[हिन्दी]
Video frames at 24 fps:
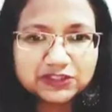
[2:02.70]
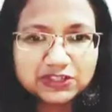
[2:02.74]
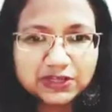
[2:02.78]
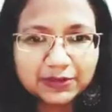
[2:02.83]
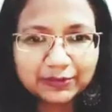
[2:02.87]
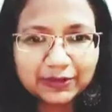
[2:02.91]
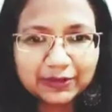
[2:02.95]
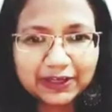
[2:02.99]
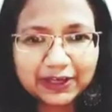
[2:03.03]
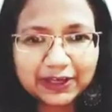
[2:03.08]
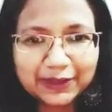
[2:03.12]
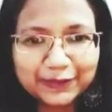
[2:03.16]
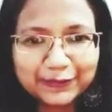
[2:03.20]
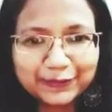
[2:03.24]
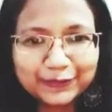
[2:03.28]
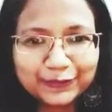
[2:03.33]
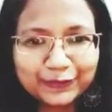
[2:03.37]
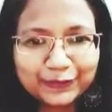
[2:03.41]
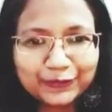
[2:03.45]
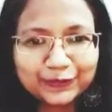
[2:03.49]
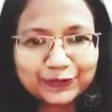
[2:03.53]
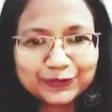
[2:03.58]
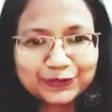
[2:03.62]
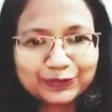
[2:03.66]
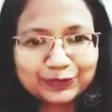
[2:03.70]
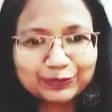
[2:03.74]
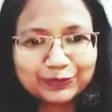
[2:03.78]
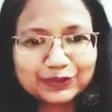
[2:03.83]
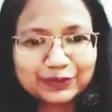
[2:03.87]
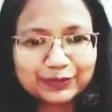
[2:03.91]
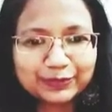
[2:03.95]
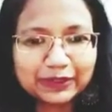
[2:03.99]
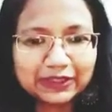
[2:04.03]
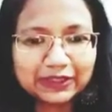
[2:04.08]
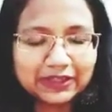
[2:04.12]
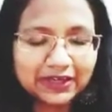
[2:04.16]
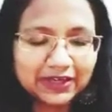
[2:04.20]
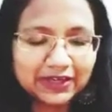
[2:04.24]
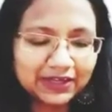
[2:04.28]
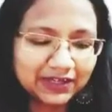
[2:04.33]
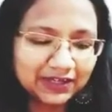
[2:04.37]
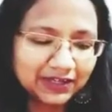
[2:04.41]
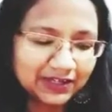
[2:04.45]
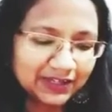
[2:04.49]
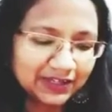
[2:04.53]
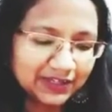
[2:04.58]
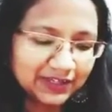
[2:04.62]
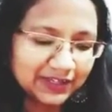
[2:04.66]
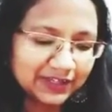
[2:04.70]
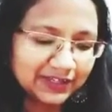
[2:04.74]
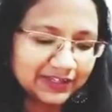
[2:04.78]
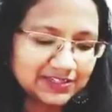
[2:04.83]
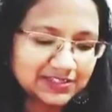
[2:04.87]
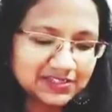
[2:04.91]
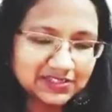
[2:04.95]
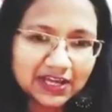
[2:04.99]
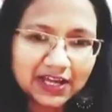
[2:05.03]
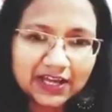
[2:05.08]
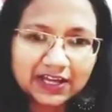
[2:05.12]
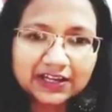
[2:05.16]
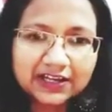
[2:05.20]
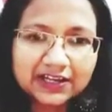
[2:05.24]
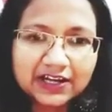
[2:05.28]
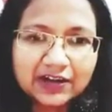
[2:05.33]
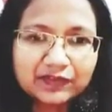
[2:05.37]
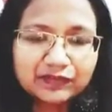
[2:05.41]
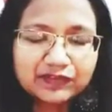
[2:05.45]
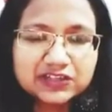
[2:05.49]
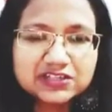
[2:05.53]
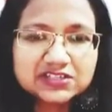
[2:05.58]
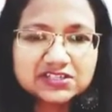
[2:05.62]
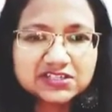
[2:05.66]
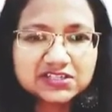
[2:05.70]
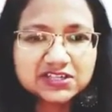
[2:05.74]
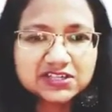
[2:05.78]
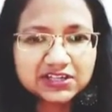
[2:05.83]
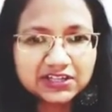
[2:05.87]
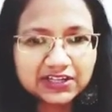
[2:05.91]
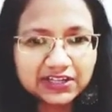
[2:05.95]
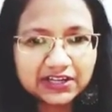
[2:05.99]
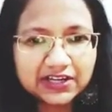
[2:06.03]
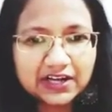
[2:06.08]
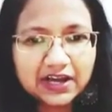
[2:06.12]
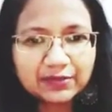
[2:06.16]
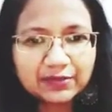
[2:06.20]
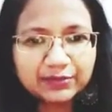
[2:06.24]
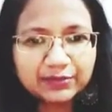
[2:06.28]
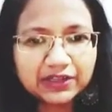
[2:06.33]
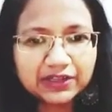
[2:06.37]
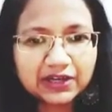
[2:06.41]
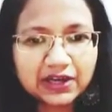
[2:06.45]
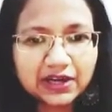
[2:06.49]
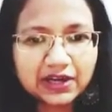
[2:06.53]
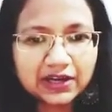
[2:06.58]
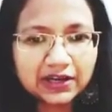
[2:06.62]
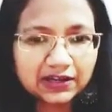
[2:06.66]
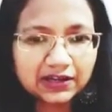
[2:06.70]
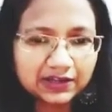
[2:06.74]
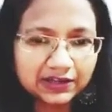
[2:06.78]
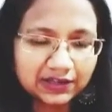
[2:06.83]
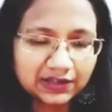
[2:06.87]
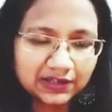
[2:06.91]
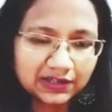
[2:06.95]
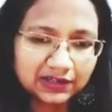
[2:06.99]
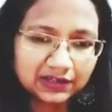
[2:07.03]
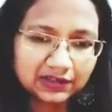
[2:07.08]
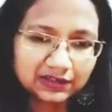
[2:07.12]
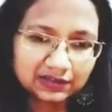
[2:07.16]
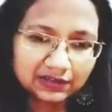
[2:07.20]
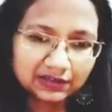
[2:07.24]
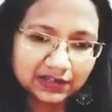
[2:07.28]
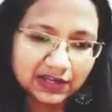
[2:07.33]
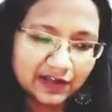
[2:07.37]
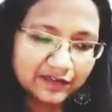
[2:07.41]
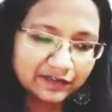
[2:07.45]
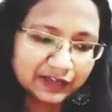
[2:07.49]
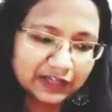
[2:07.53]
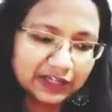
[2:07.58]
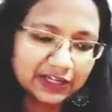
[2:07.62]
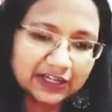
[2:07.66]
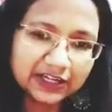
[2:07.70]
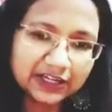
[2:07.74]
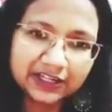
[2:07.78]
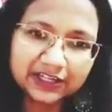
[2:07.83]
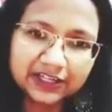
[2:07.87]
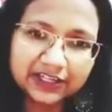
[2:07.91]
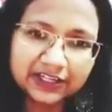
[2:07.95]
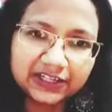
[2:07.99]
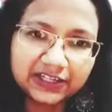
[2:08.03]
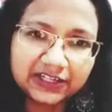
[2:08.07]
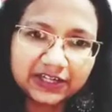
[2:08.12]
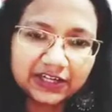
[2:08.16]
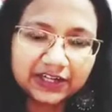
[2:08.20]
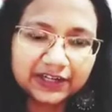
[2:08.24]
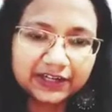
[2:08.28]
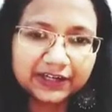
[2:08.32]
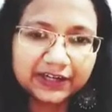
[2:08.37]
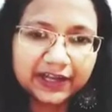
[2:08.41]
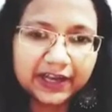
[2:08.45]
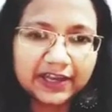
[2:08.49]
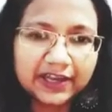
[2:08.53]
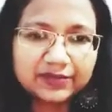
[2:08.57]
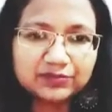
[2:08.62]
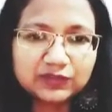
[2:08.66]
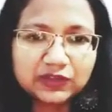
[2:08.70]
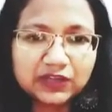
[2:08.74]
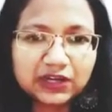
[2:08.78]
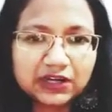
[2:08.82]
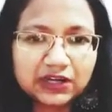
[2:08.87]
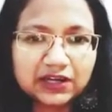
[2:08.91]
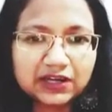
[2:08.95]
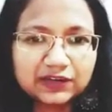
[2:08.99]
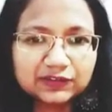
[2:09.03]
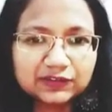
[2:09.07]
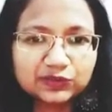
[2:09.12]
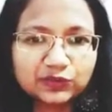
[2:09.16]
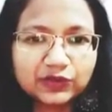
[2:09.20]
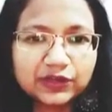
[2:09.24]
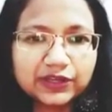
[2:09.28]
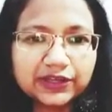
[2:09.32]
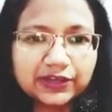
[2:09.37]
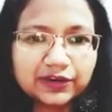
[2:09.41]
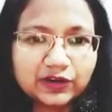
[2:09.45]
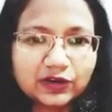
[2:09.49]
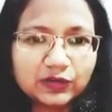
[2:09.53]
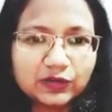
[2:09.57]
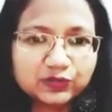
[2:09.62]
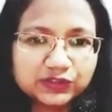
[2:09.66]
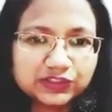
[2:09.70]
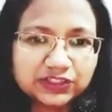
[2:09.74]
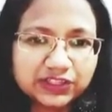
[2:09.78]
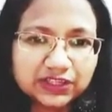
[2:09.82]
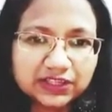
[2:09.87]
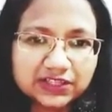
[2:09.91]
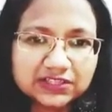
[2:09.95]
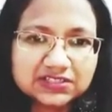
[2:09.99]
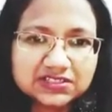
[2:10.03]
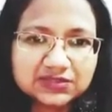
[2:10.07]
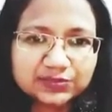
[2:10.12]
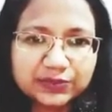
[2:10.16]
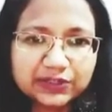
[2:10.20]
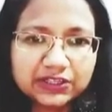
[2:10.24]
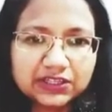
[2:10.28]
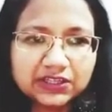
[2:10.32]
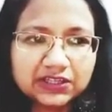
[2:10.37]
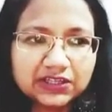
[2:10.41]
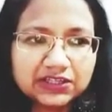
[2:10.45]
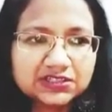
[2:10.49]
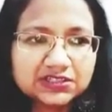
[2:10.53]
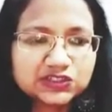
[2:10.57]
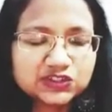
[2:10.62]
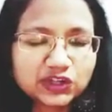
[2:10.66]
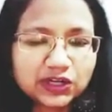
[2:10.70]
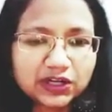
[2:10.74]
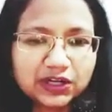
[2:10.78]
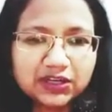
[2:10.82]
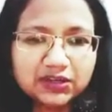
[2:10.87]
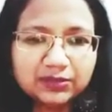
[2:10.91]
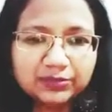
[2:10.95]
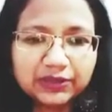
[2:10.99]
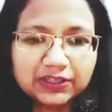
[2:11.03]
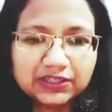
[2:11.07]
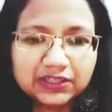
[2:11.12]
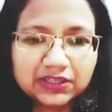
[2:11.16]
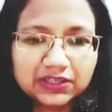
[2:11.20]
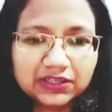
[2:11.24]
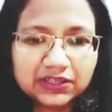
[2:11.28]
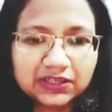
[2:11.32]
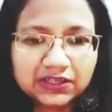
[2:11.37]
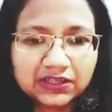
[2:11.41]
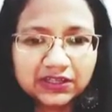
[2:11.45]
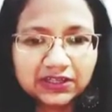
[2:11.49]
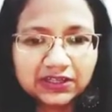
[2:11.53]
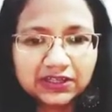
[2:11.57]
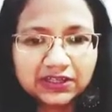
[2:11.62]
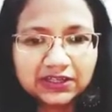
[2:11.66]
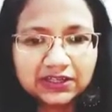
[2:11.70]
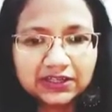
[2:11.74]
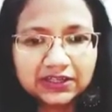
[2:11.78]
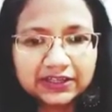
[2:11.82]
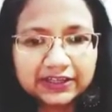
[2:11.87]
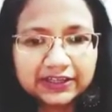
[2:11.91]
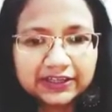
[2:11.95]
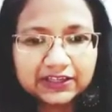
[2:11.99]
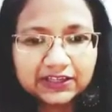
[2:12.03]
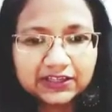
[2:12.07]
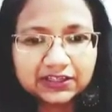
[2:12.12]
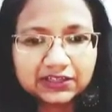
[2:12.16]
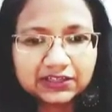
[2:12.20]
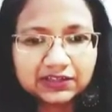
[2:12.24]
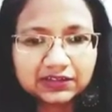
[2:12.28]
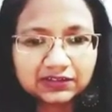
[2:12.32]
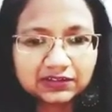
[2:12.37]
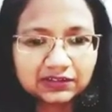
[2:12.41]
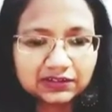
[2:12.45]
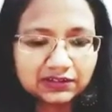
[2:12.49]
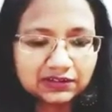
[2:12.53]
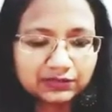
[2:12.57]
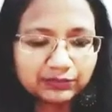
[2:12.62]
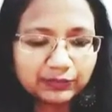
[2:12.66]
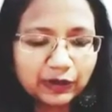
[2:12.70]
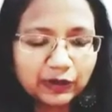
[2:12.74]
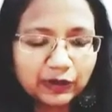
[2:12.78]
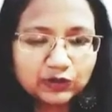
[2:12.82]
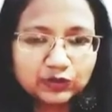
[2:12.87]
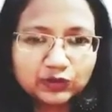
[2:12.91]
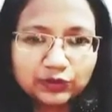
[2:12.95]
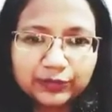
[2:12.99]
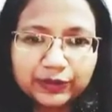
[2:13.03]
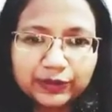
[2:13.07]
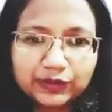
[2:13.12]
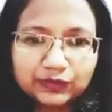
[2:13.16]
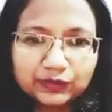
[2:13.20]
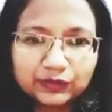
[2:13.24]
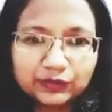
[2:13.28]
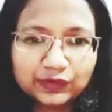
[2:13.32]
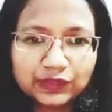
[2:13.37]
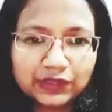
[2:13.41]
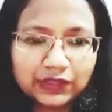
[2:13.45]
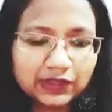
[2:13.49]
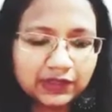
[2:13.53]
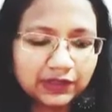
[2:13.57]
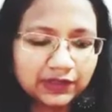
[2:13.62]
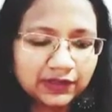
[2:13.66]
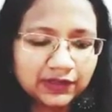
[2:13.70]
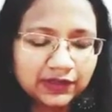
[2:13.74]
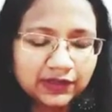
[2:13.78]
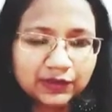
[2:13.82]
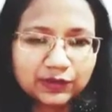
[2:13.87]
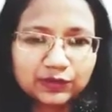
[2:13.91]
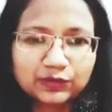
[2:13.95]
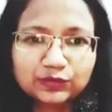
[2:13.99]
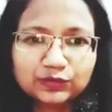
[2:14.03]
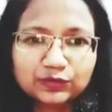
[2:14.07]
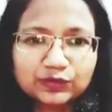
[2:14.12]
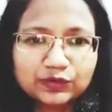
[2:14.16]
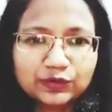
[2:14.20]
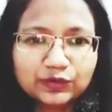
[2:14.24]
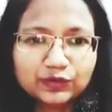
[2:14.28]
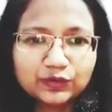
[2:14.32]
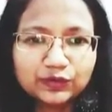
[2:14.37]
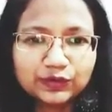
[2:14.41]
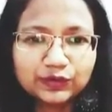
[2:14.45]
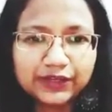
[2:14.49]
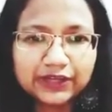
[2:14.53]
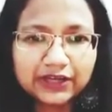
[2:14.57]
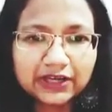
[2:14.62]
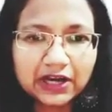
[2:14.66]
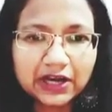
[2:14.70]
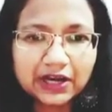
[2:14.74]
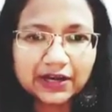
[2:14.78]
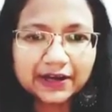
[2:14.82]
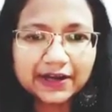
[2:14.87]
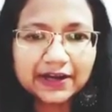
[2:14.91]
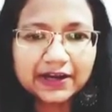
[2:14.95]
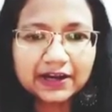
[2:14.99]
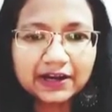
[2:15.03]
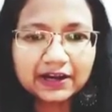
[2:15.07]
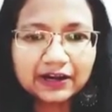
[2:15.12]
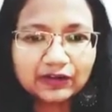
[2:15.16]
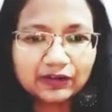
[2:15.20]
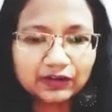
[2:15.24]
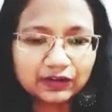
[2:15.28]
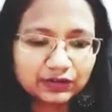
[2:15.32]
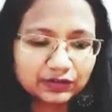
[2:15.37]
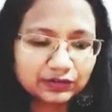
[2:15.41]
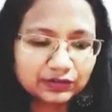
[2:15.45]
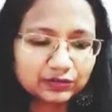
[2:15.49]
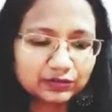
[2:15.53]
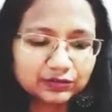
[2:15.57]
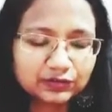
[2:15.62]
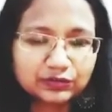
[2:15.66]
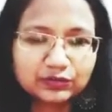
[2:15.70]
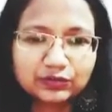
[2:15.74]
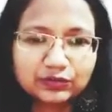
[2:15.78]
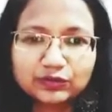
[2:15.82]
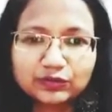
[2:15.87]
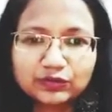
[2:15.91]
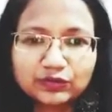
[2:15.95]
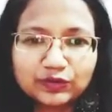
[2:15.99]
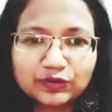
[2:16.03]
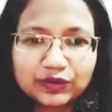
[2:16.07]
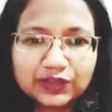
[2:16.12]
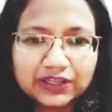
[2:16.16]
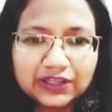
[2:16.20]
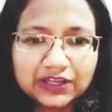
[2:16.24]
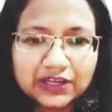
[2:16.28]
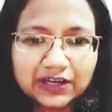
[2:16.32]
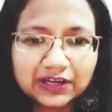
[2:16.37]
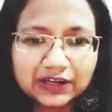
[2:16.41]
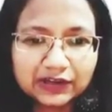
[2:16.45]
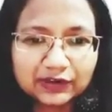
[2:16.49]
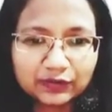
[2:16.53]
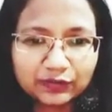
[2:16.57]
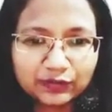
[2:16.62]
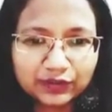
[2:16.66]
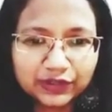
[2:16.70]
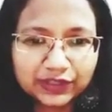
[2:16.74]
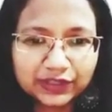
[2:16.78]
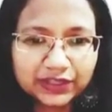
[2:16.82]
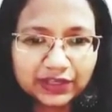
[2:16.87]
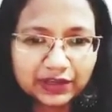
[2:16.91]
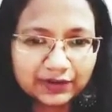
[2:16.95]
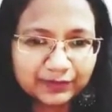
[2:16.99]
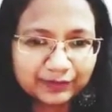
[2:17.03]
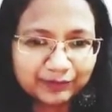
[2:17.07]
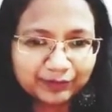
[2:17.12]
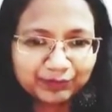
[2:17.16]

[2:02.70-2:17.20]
जेमिनाई हूँ सो मुझे पता है ये साल काफ़ी सीखने का भी रहा काफ़ी लर्निंग का टाइम था थोड़े ऑब्स्टिकल्स भी थे स्ट्रगल भी थे लेकिन बखूबी उन्होंने खुद को निखारा और खुद को ग्रो किया ग्लो किया